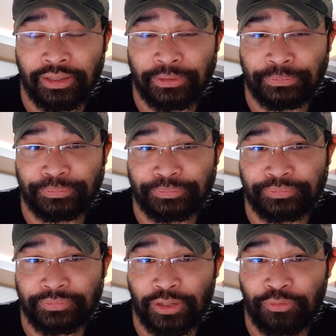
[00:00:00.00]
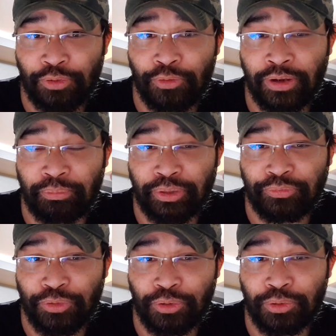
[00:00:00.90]
um, vô văn
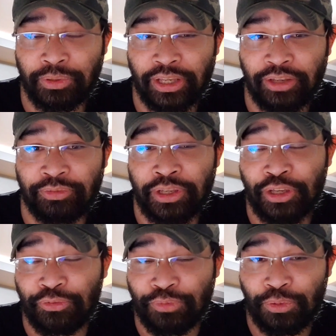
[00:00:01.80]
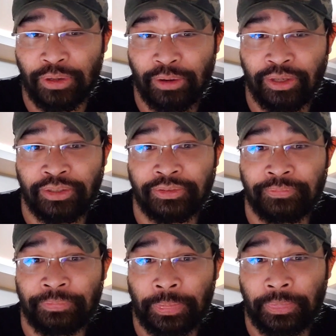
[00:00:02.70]
minh vô luật lệ vô đạo đức
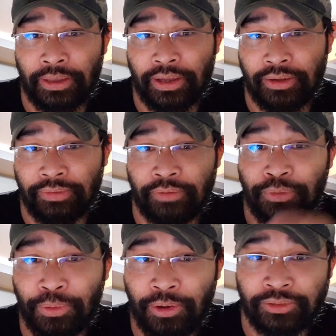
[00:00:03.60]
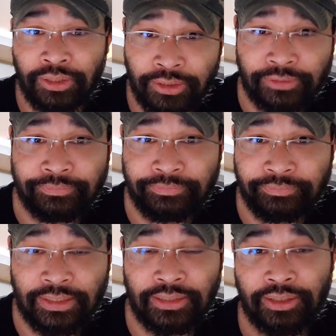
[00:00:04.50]
à, và vô học thức
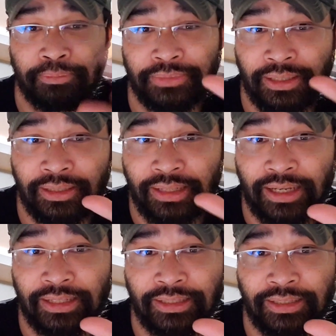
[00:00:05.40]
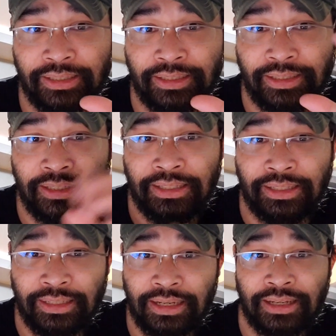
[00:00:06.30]
thì tóm tắt lại á,
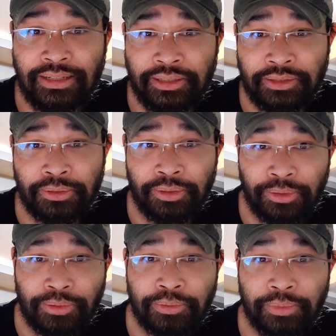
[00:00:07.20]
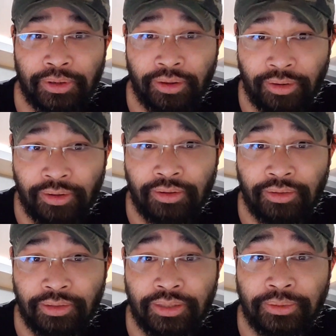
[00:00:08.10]
là cái sự tội lỗi của bọn
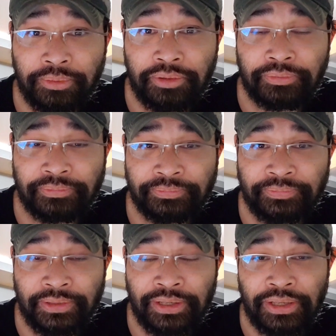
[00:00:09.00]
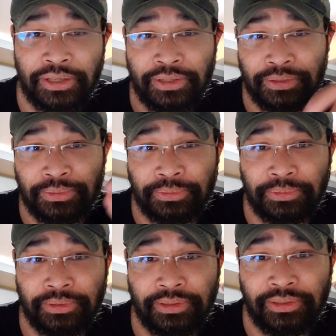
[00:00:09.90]
họ hiểu không
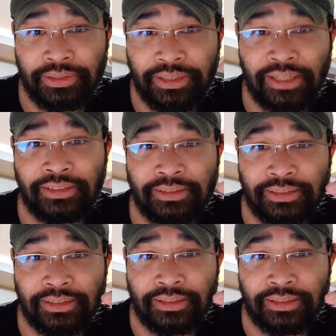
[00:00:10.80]
tôi ghét